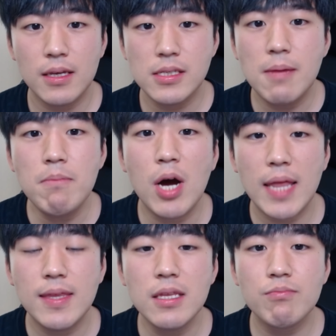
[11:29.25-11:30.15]
천 명
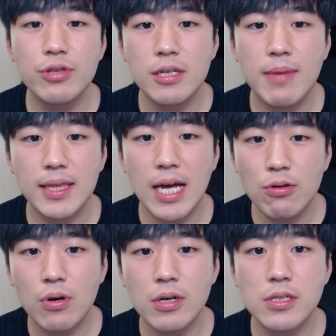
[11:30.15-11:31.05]
안 되는 분들만
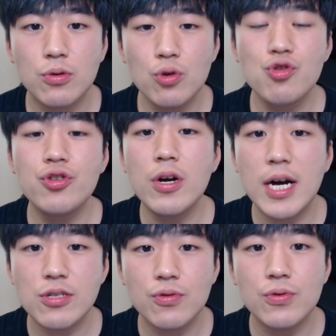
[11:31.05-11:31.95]
따로 거기서 또
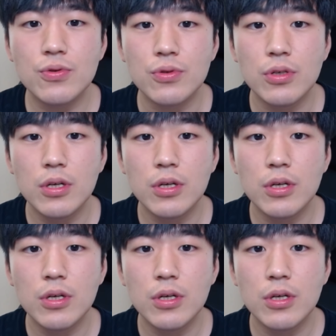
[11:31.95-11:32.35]
추려가지고